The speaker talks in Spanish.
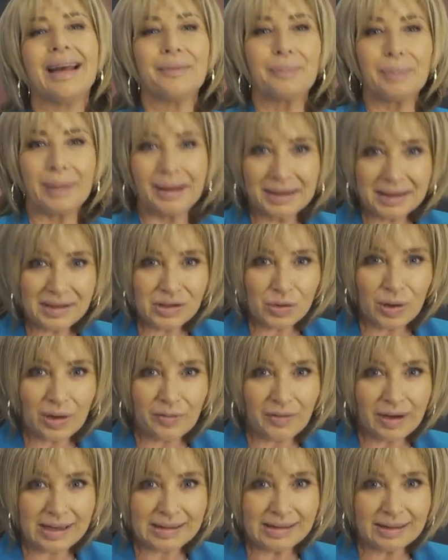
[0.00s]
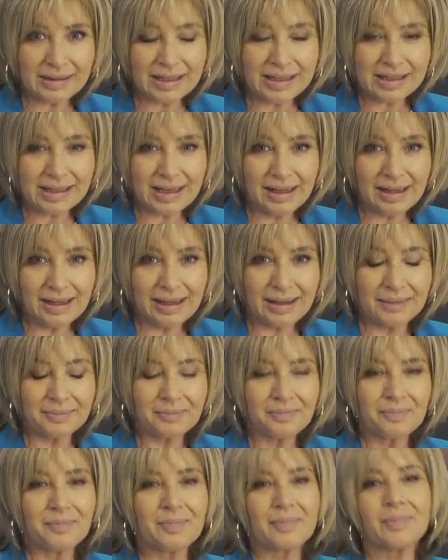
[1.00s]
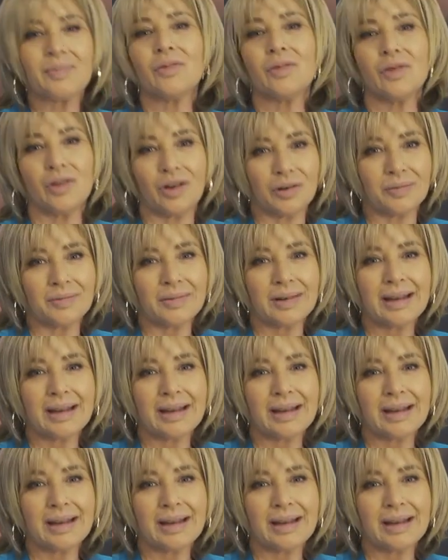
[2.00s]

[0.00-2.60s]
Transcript: ¿Parece una frase trillada? No.